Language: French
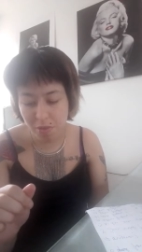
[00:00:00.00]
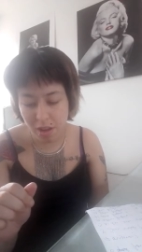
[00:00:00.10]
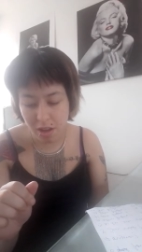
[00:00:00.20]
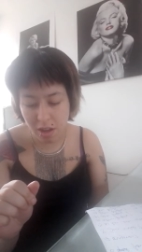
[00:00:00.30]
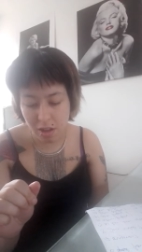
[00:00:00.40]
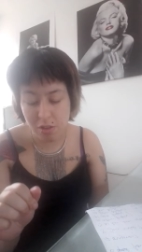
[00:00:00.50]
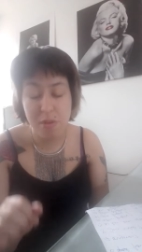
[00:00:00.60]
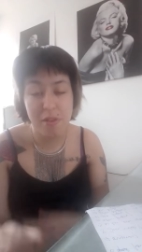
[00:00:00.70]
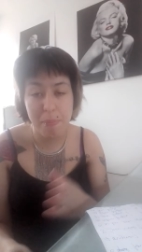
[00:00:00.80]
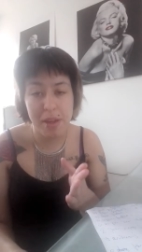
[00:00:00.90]
va la au
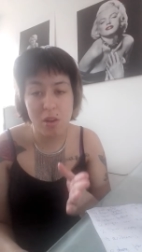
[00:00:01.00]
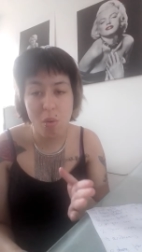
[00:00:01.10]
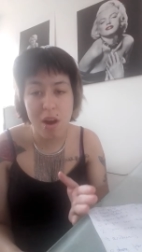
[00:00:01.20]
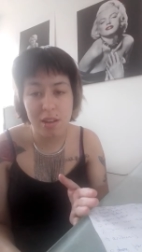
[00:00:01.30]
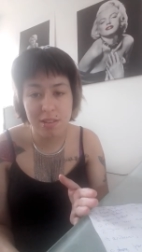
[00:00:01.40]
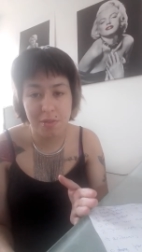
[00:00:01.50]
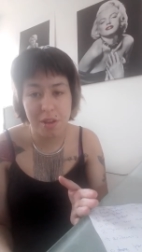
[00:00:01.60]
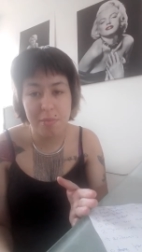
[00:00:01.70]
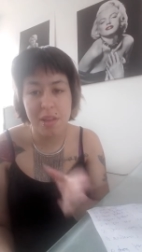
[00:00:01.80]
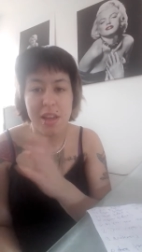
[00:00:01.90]
début elle va pas y croire sa
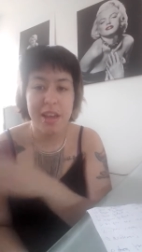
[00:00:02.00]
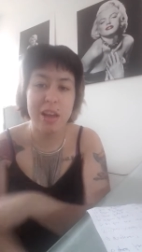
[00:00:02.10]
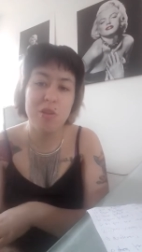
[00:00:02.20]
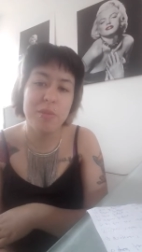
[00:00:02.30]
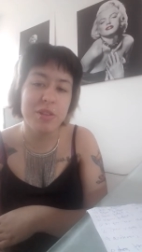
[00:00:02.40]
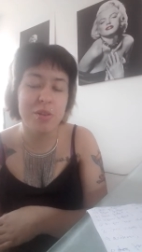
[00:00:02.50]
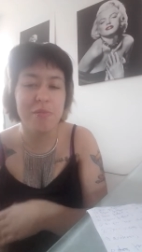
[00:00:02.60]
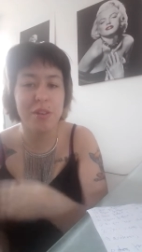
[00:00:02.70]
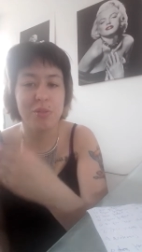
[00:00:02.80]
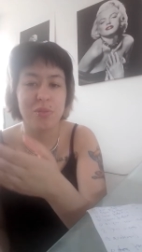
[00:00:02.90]
femme et le
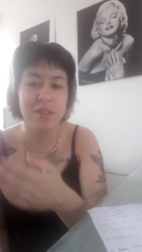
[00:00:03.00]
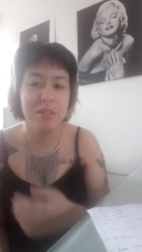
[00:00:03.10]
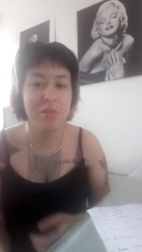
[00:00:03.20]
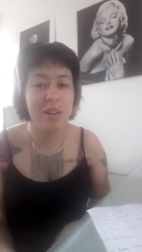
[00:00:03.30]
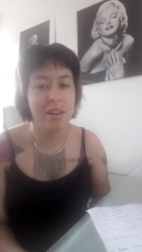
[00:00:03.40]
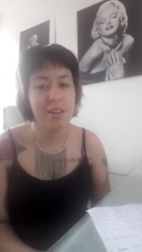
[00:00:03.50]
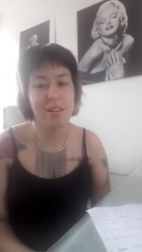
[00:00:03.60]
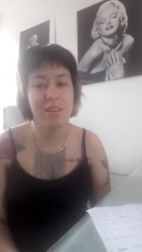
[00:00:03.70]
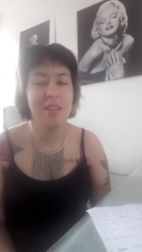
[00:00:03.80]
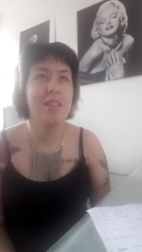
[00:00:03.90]
médium va tenter de la